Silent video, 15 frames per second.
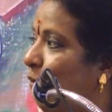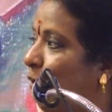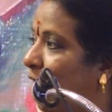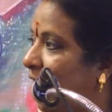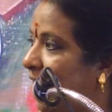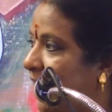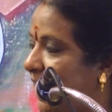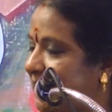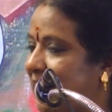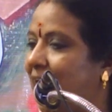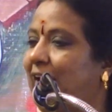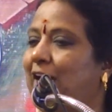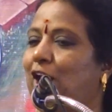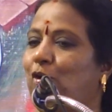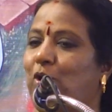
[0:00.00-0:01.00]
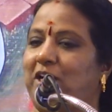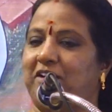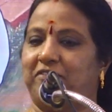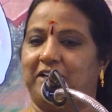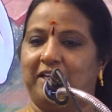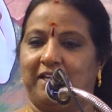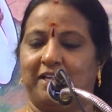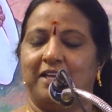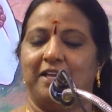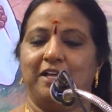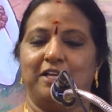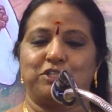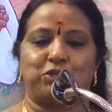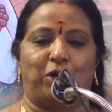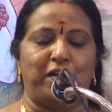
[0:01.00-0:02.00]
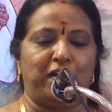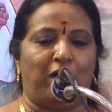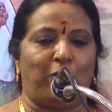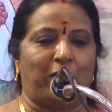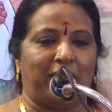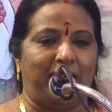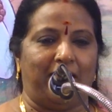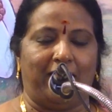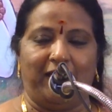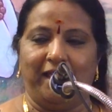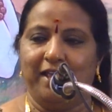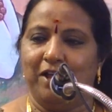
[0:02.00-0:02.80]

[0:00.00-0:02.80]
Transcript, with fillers: ஒழுங்கா சைக்கிளை கொண்டு விடு சொன்ன உடனே